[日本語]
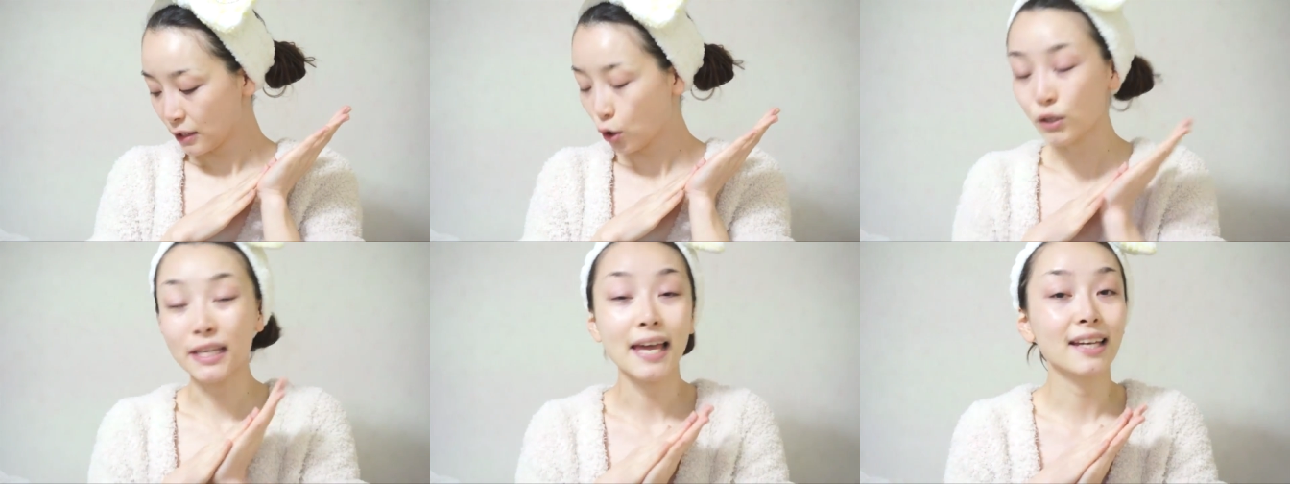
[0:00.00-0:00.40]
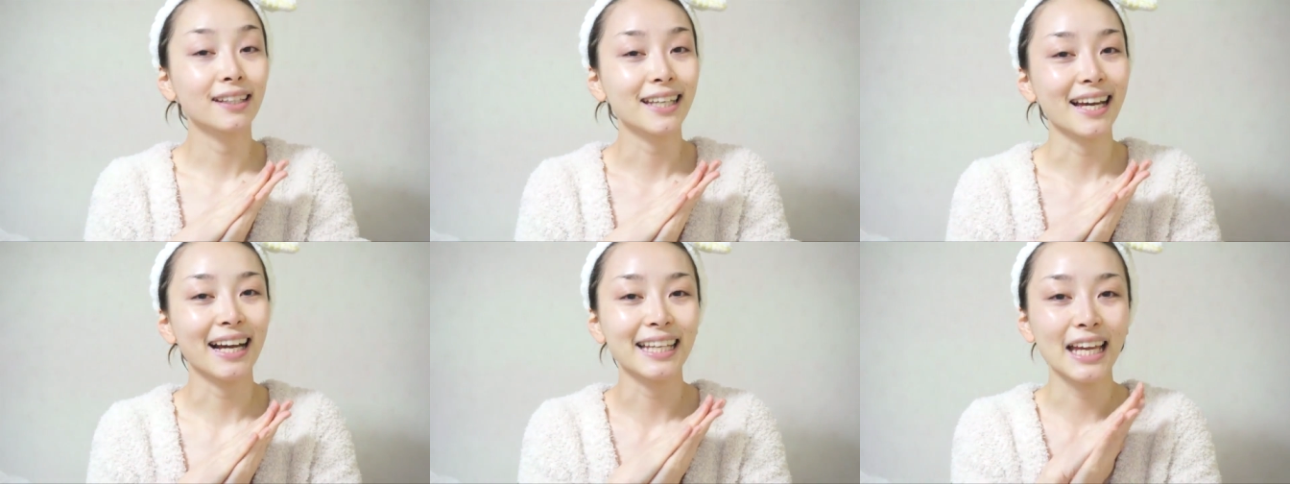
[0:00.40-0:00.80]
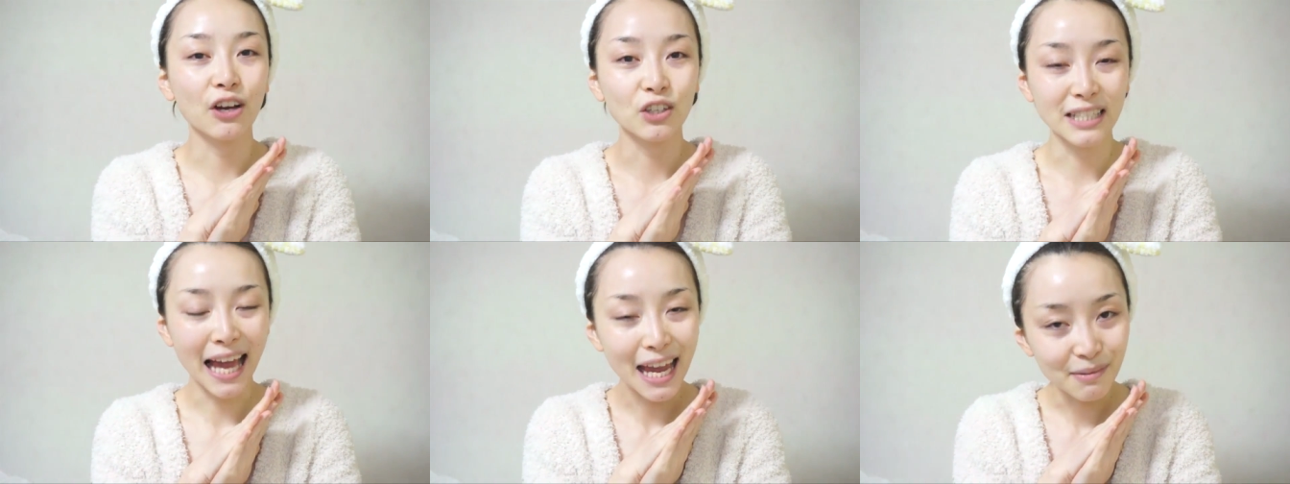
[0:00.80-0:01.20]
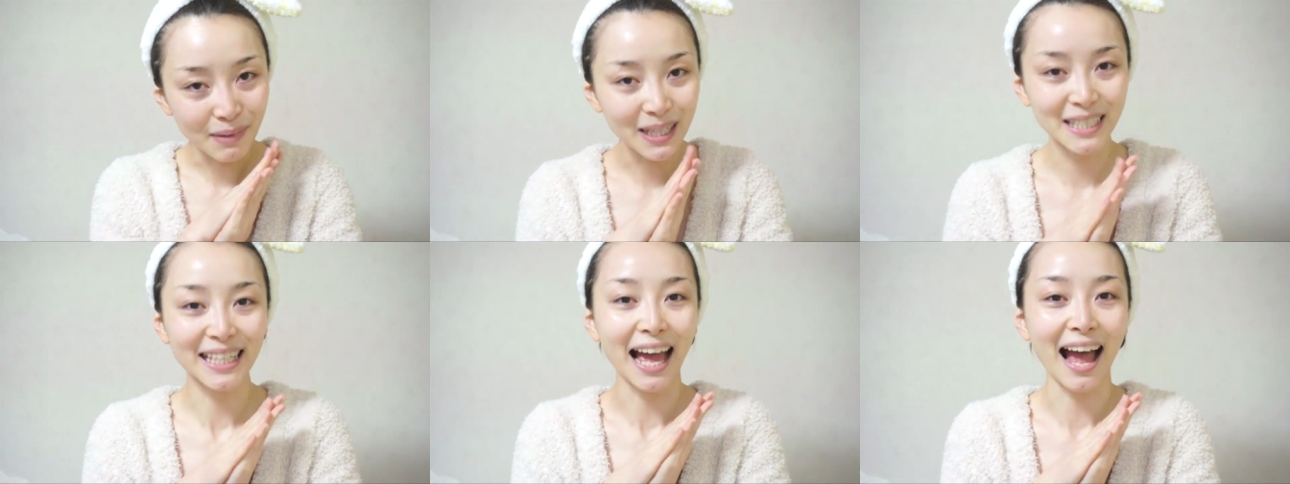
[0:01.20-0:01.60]
当選結果でござい
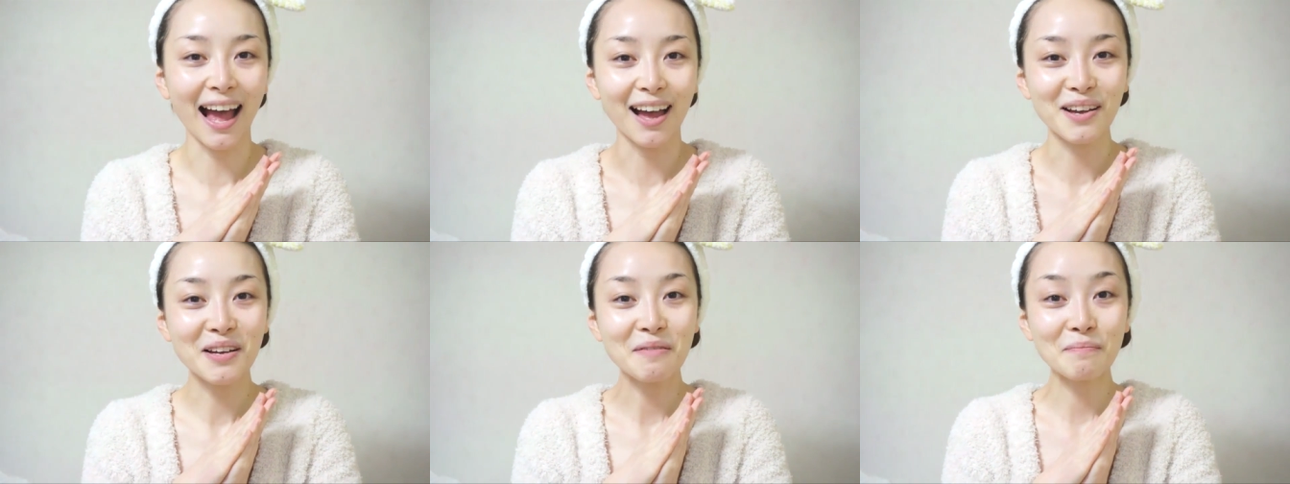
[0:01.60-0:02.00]
ました。